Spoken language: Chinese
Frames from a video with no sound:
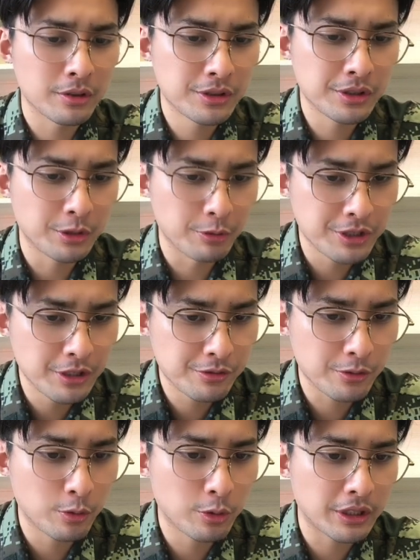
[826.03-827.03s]
示有兴
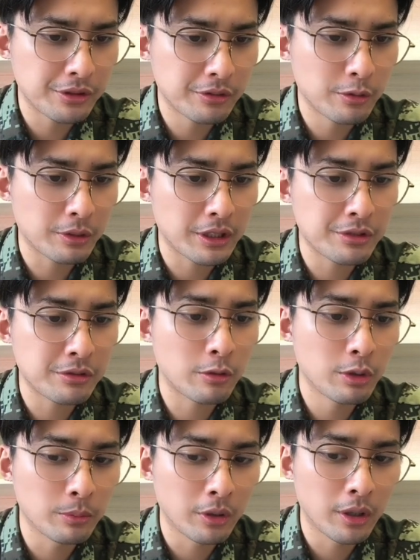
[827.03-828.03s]
趣扩大金砖国家集团
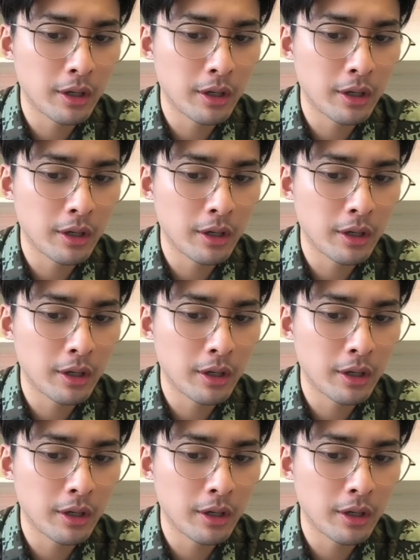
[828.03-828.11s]
规模，